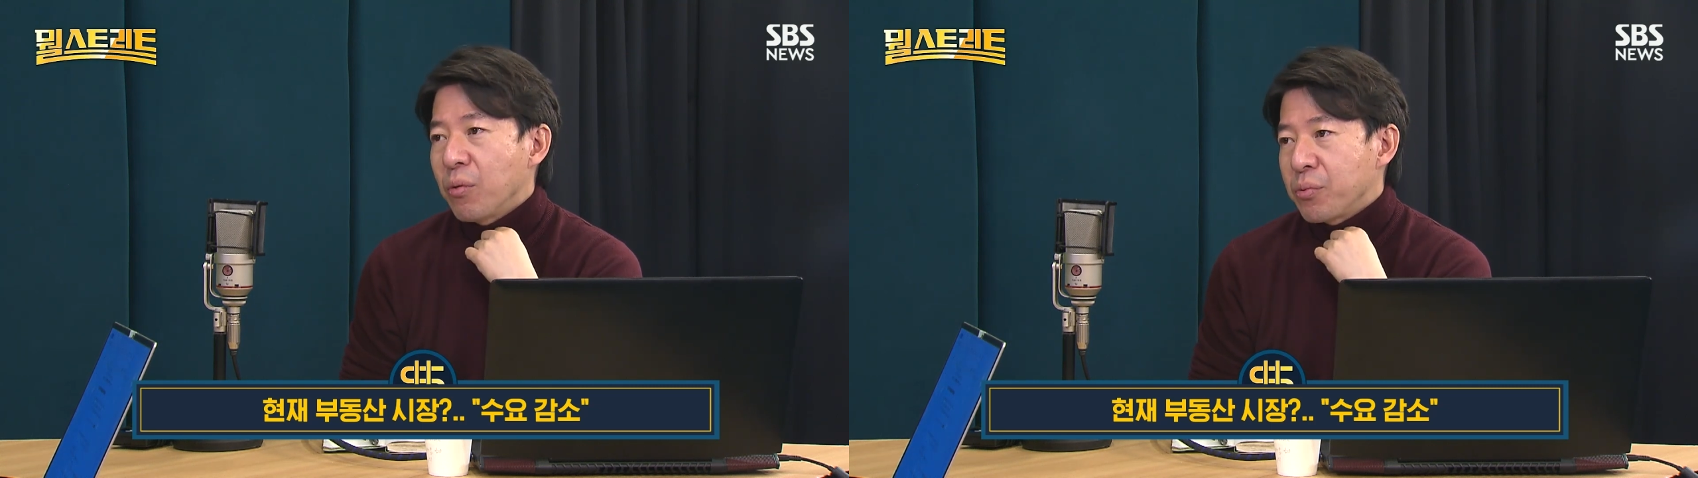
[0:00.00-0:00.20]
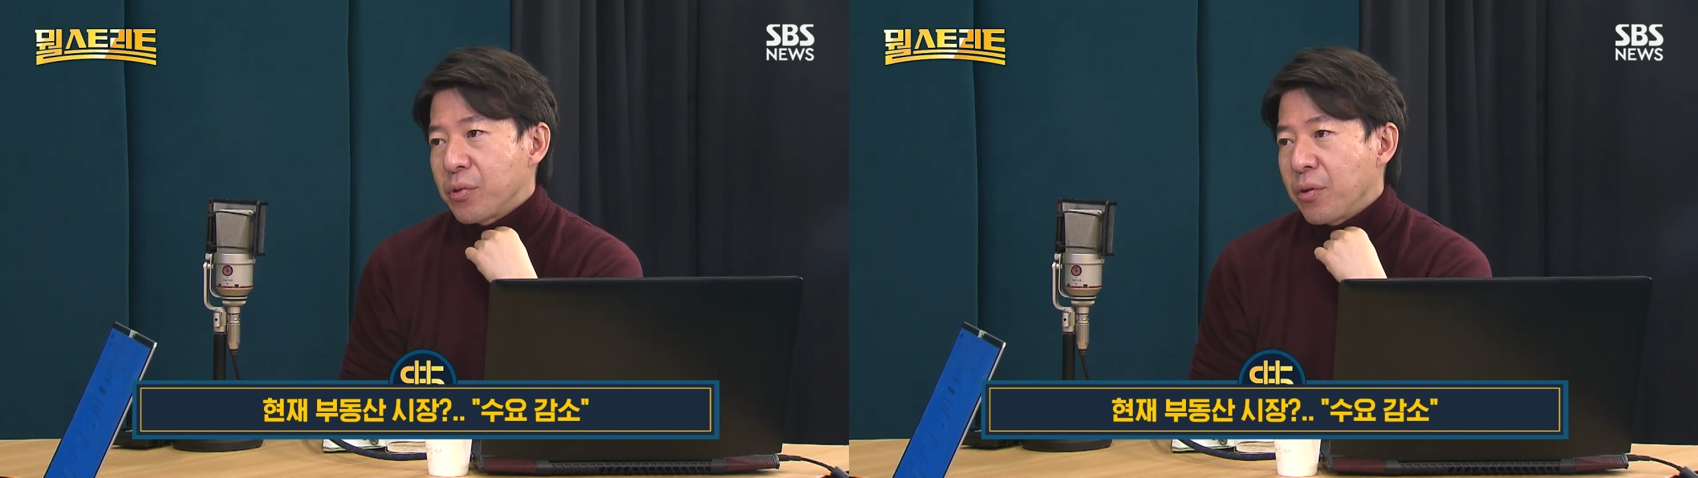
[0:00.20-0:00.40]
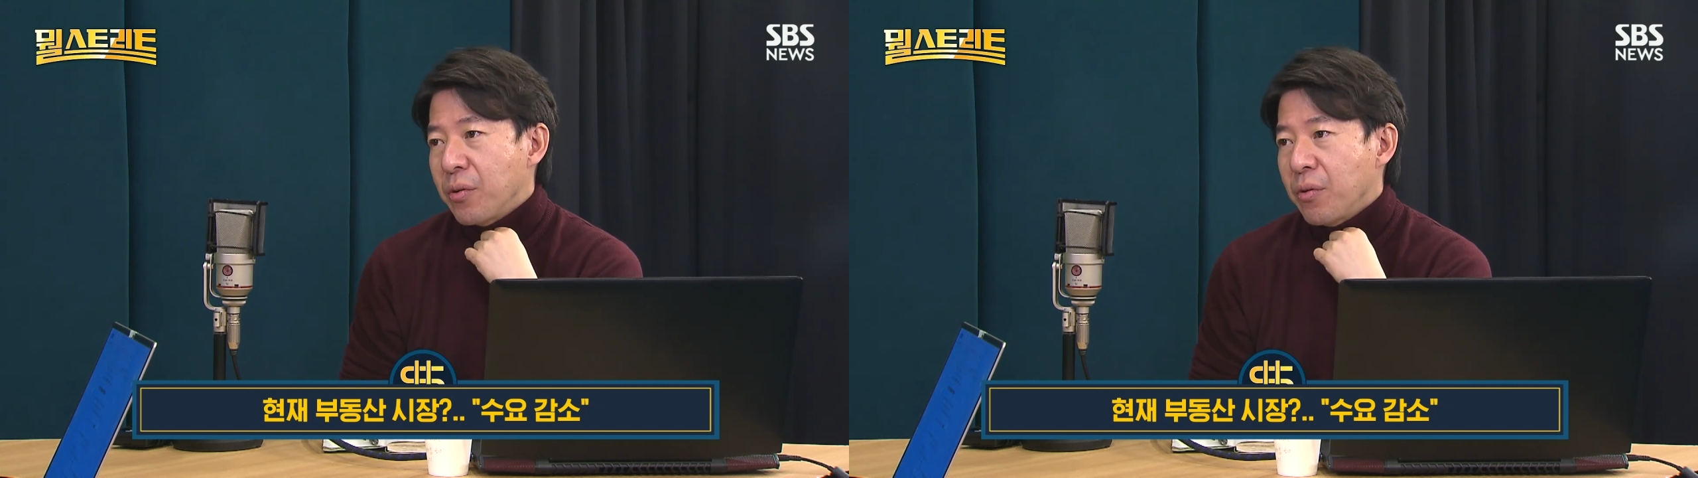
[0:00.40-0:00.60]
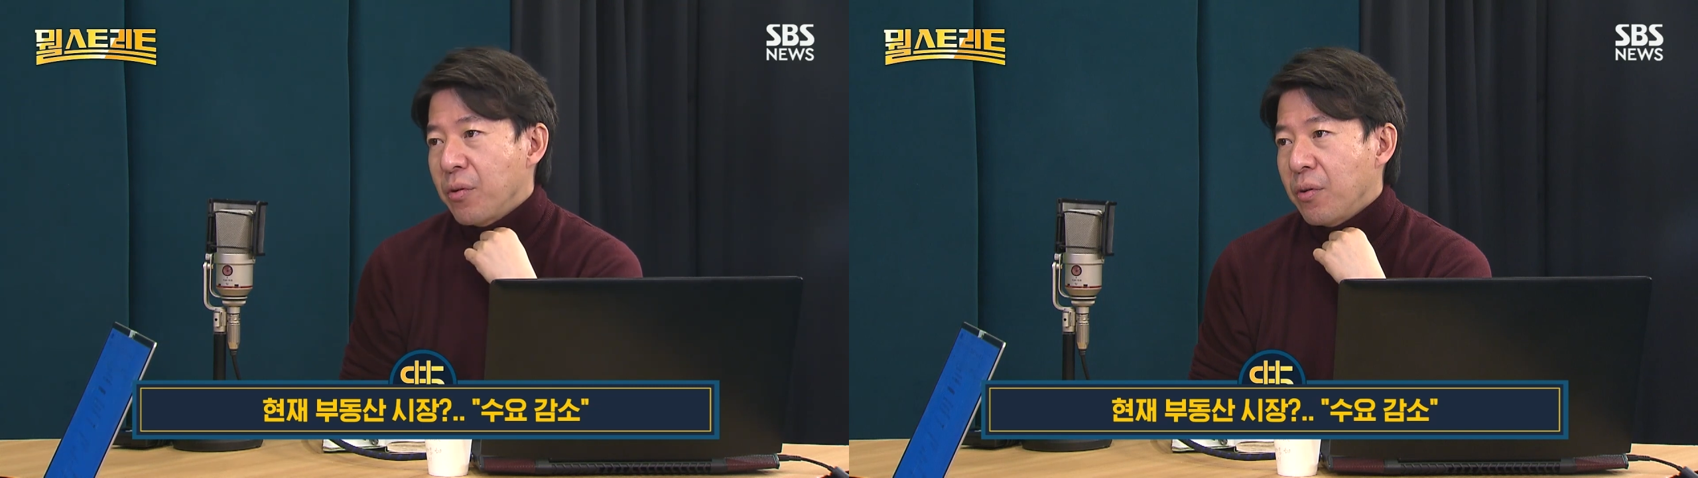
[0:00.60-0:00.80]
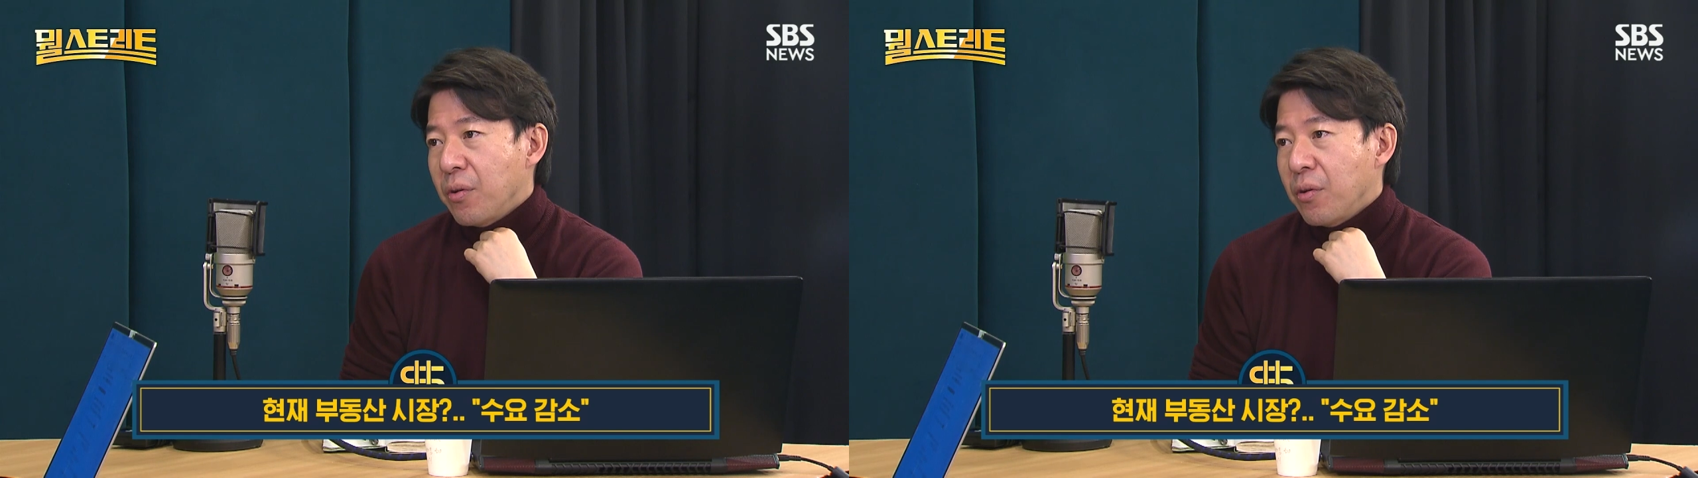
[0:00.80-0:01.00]
없어요.
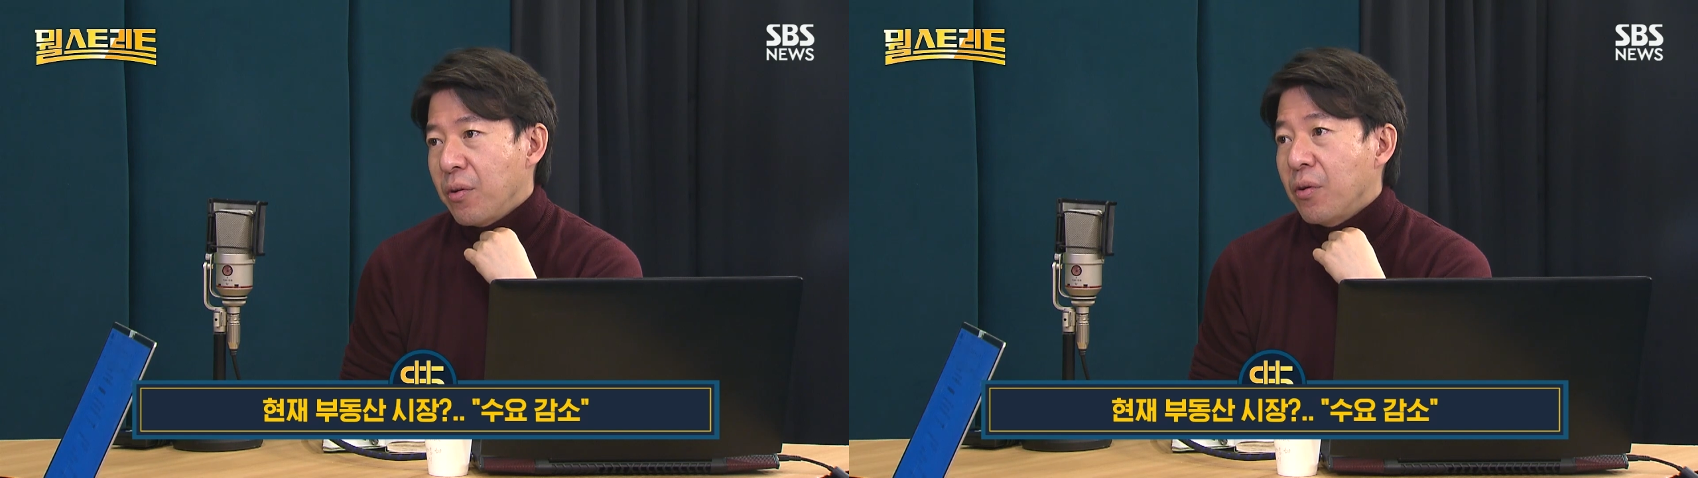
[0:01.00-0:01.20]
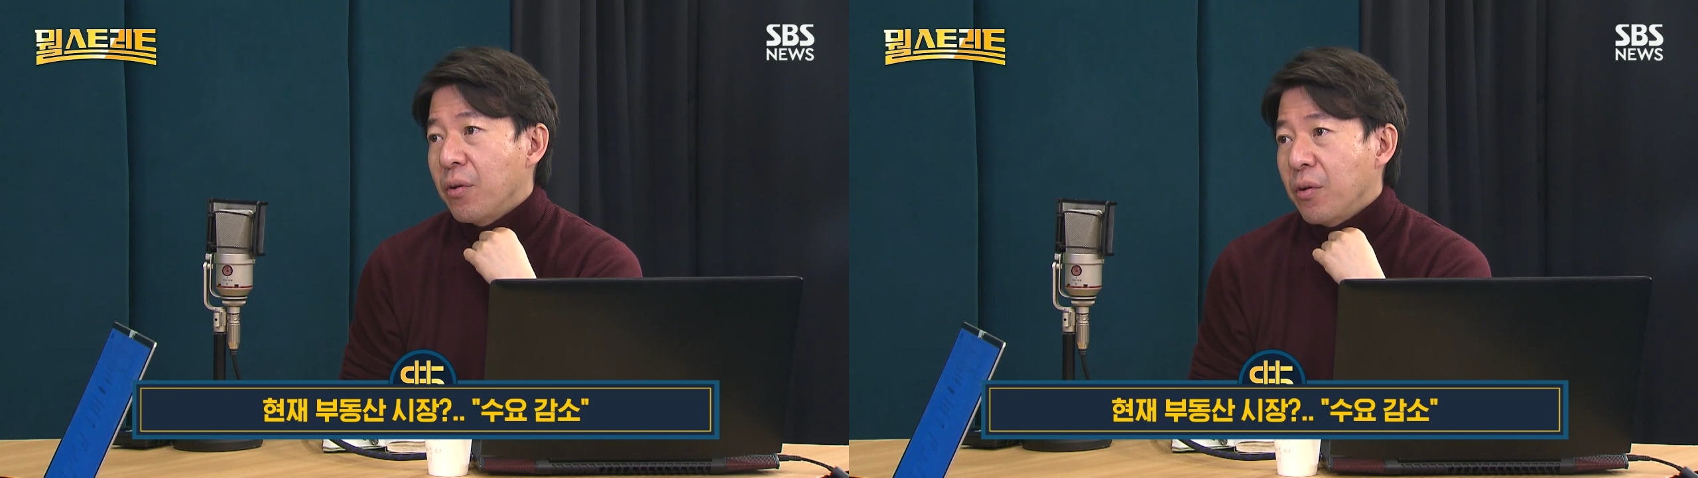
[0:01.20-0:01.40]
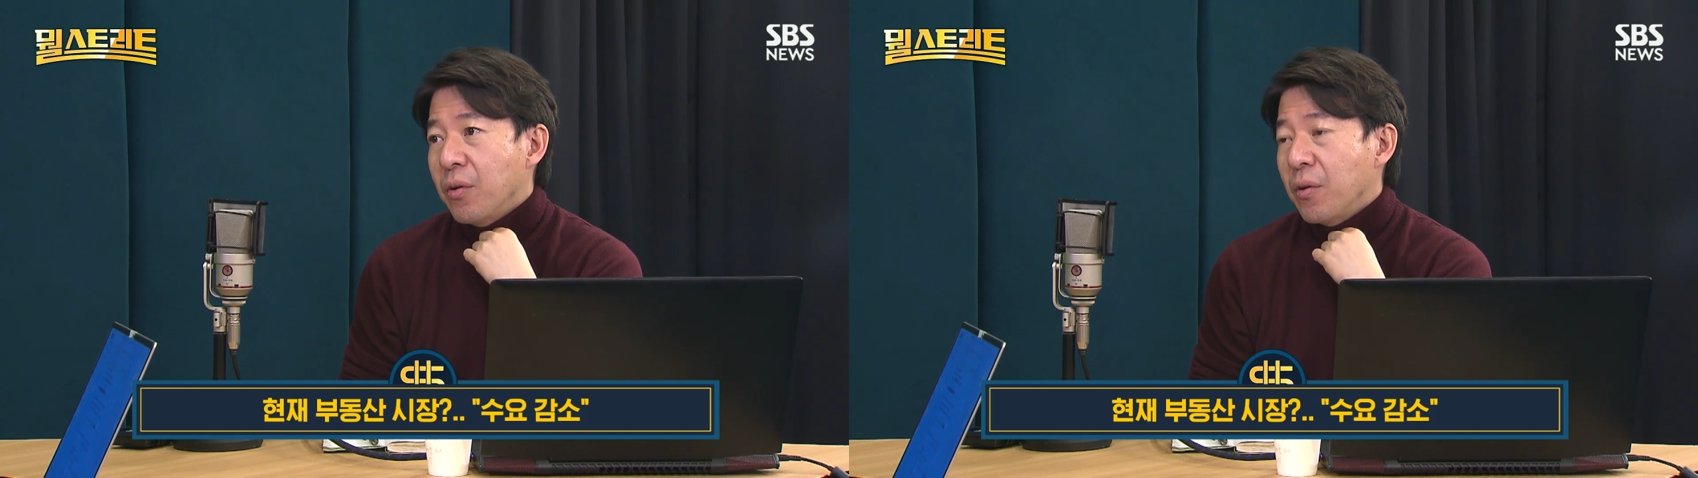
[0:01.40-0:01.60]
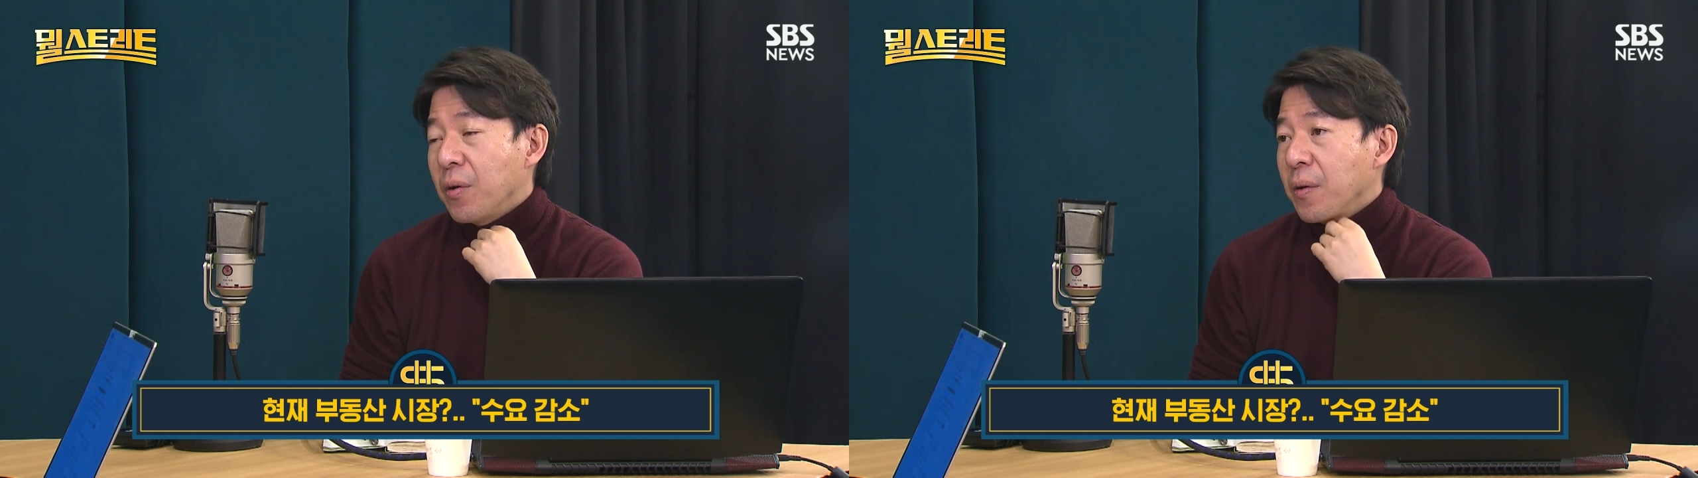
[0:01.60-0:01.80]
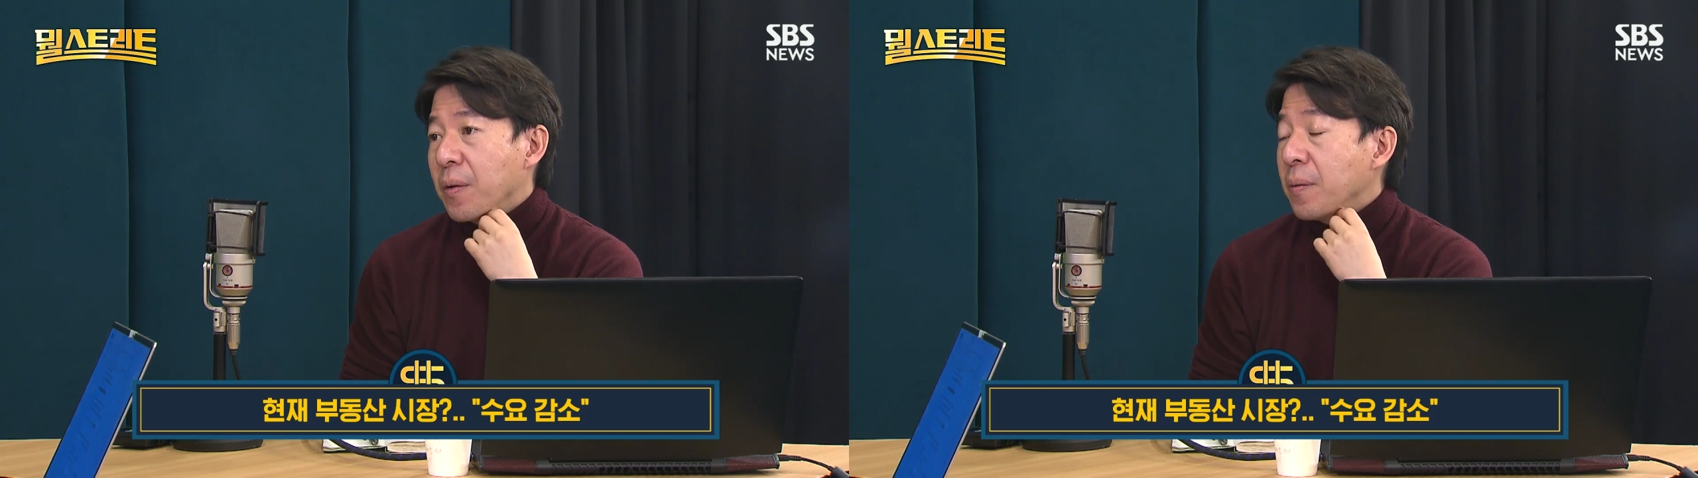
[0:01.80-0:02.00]
어.
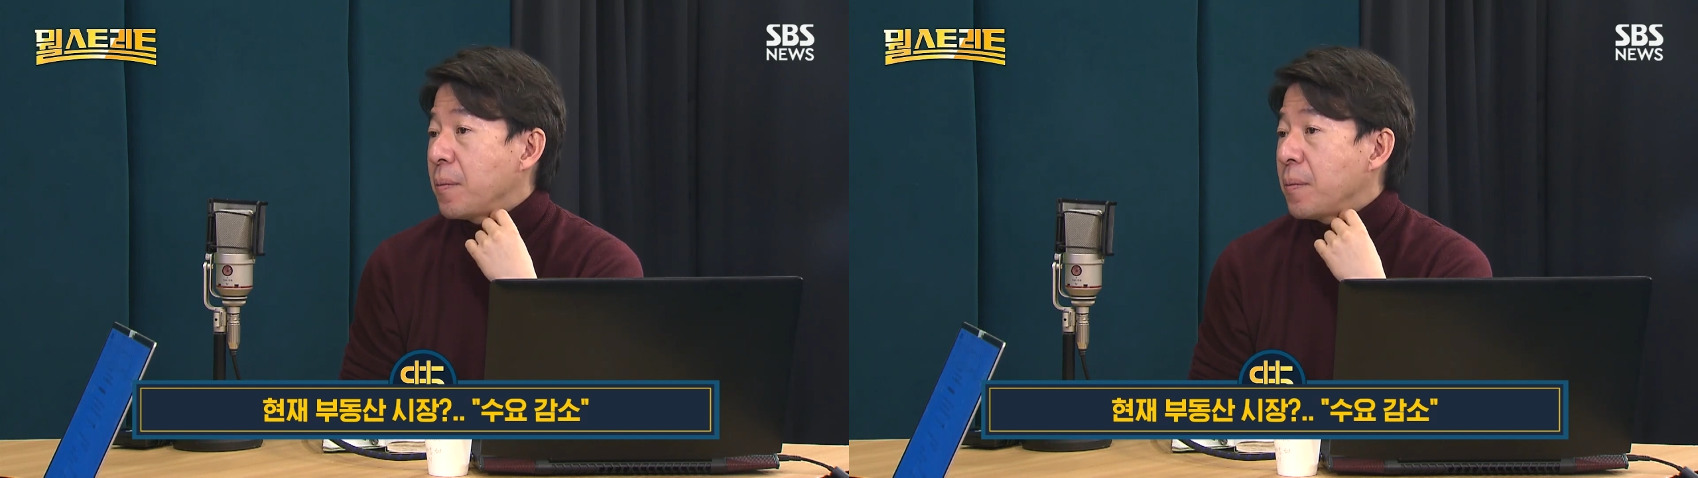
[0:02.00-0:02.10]
가격이 더